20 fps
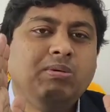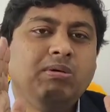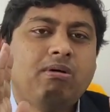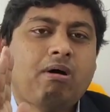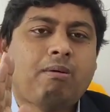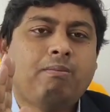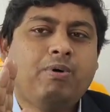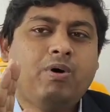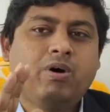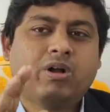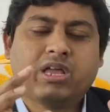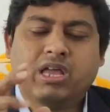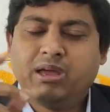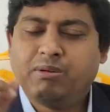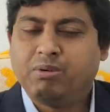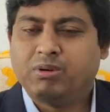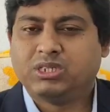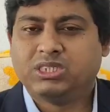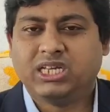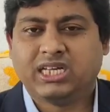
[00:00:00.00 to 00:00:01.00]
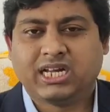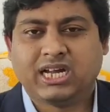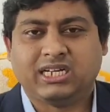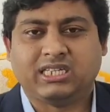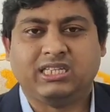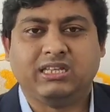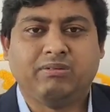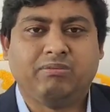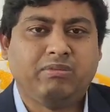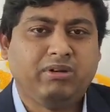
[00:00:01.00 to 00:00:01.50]
অভিভাবক এবং
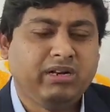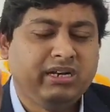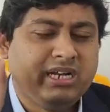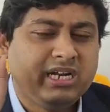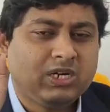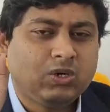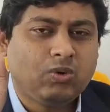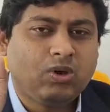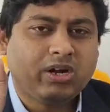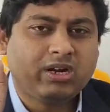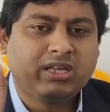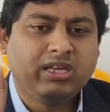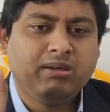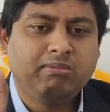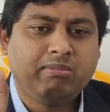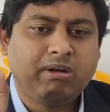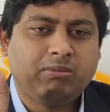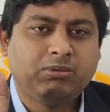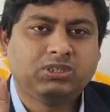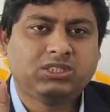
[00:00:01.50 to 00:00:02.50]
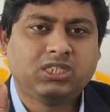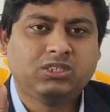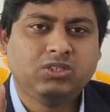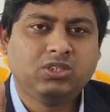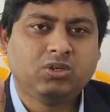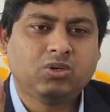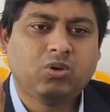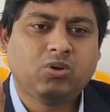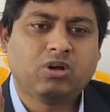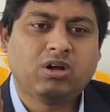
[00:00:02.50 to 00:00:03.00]
শিক্ষার্থী নেটওয়ার্কিং ব্যবস্থা
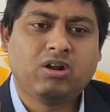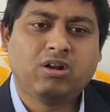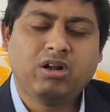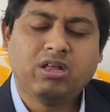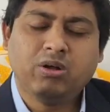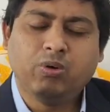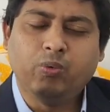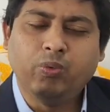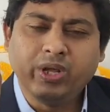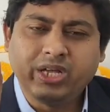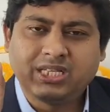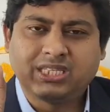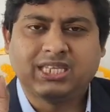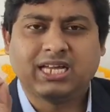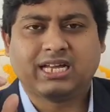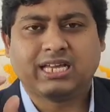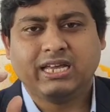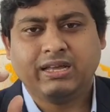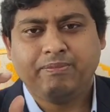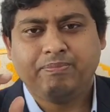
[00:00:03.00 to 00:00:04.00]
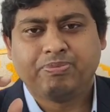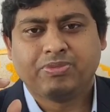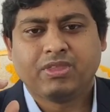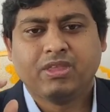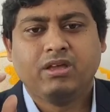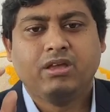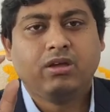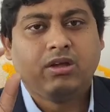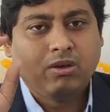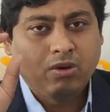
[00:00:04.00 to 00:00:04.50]
যদি কোনো কারণে উইক থাকে
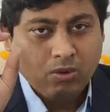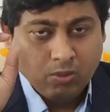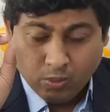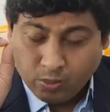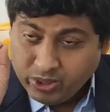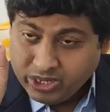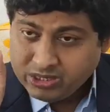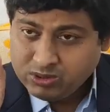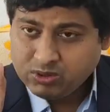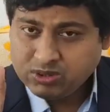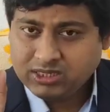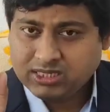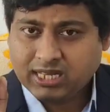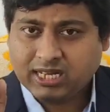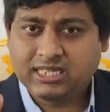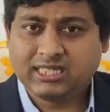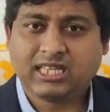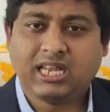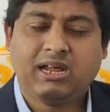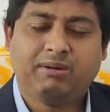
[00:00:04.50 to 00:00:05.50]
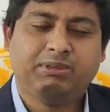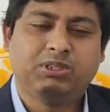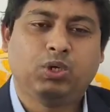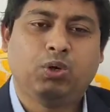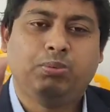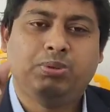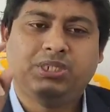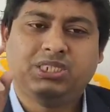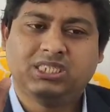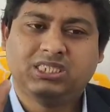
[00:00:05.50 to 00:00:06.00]
উইক যদি থাকে তাহলে
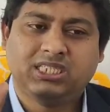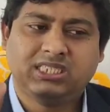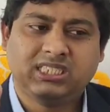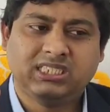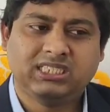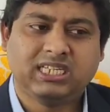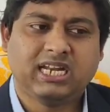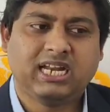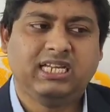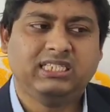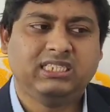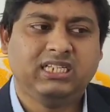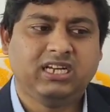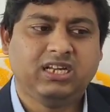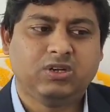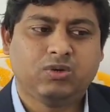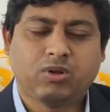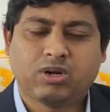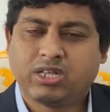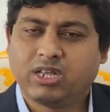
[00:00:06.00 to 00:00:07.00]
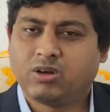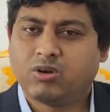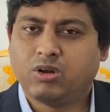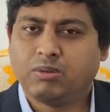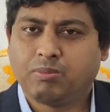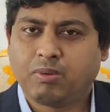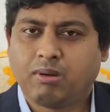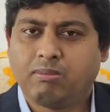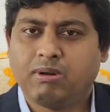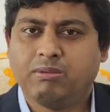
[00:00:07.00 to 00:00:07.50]
আমাদের অফিসে যাতে জানায় যে নেটওয়ার্কের
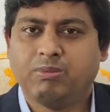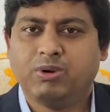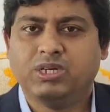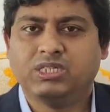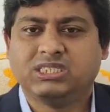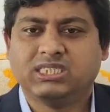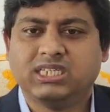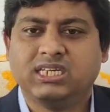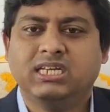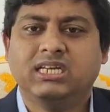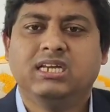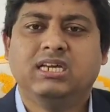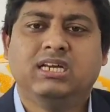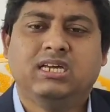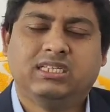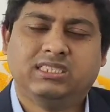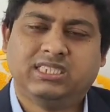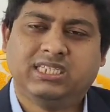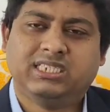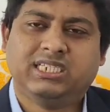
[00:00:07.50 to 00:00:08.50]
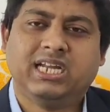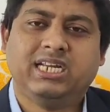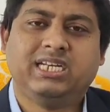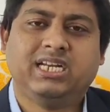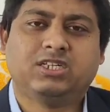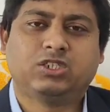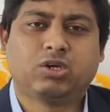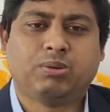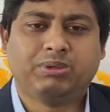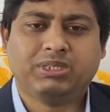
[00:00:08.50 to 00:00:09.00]
কোনো প্রবলেম হয়েছে যে
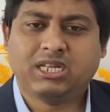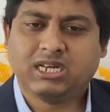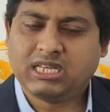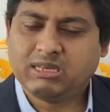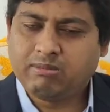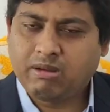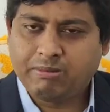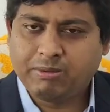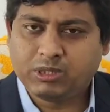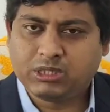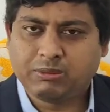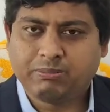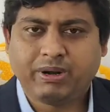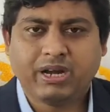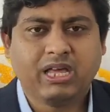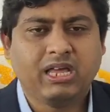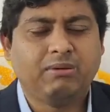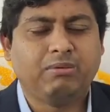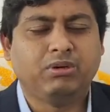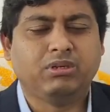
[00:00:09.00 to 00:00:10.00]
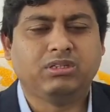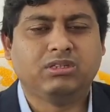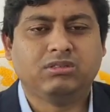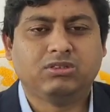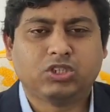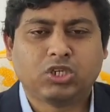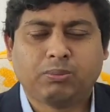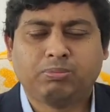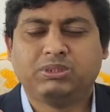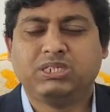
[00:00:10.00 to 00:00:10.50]
সেইটার সমাধান কিভাবে হতে পারে এবং
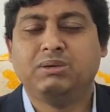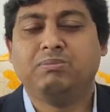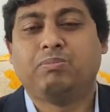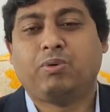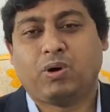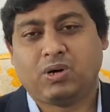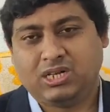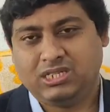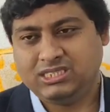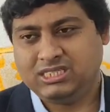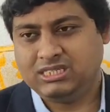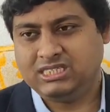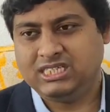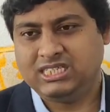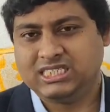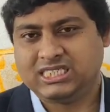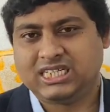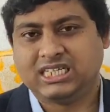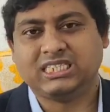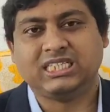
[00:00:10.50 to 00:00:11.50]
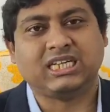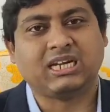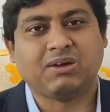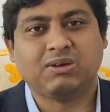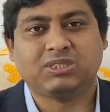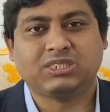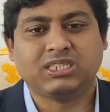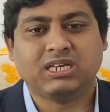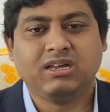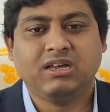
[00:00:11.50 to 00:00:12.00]
সবচেয়ে ইম্পর্ট্যান্ট যে জিনিসটা
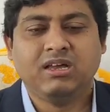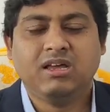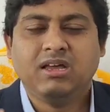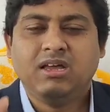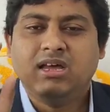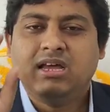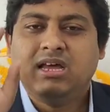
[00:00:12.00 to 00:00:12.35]
সেটা হচ্ছে